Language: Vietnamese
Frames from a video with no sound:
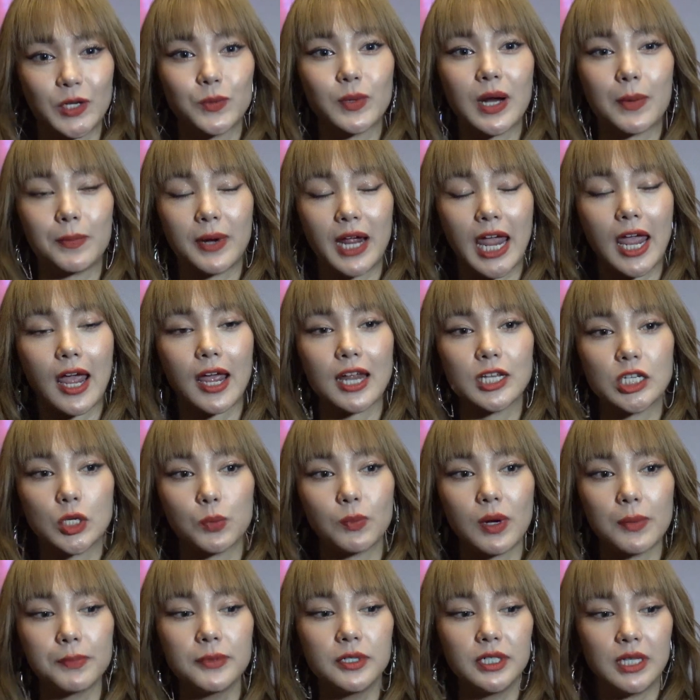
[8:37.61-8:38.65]
trong năm
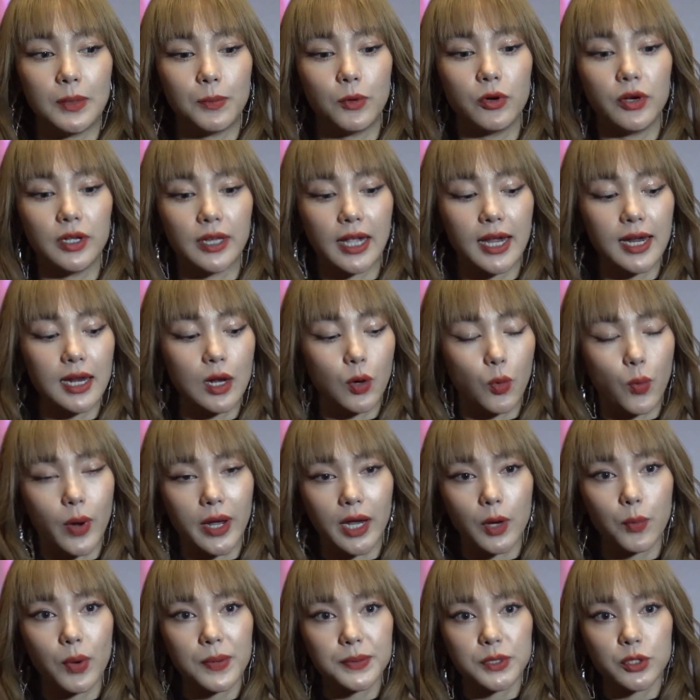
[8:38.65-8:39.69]
2020 thì mọi người thấy là ngoài
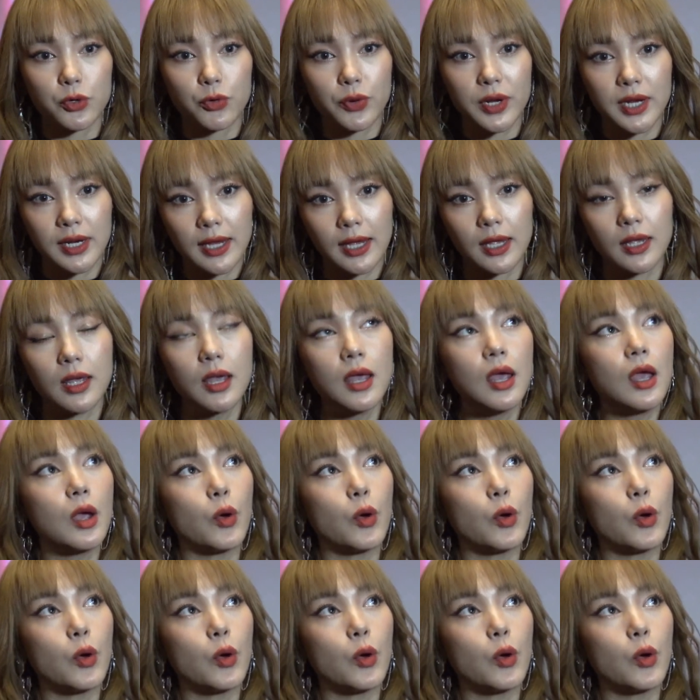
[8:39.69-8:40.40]
cái web series này